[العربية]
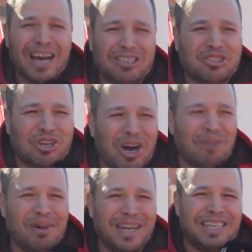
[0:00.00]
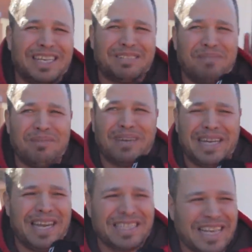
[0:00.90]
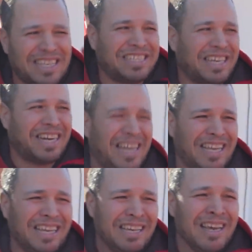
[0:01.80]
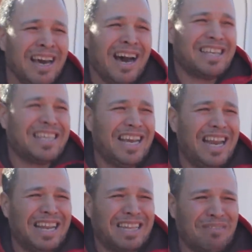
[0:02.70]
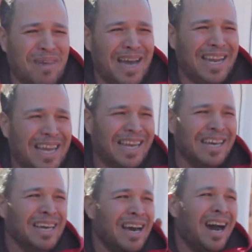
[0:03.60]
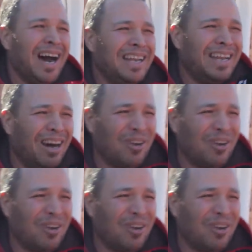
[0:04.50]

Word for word: خدت كوما انا زيت من كان سري سرية الملك انا